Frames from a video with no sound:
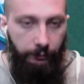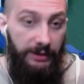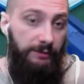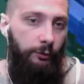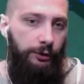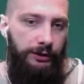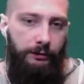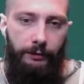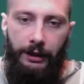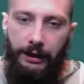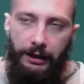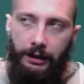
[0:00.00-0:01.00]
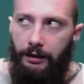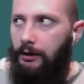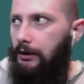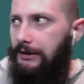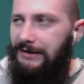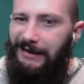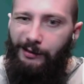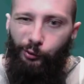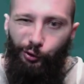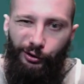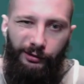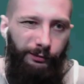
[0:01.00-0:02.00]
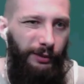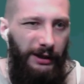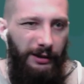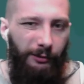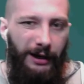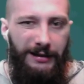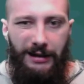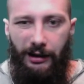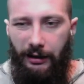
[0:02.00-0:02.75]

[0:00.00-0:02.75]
Посмотрим, где я буду принимать. Как...